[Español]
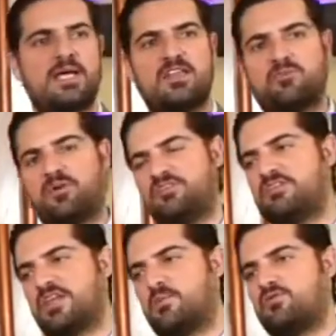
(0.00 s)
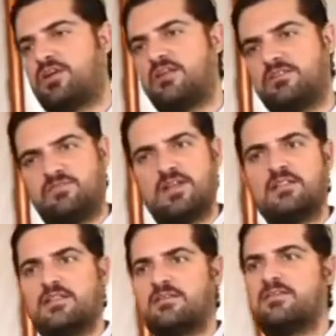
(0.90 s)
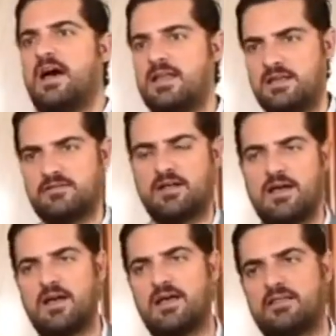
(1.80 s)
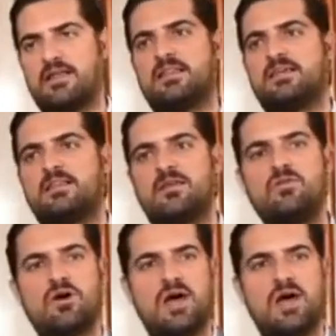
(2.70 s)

Y después entramos a las diferentes áreas de la, tienda.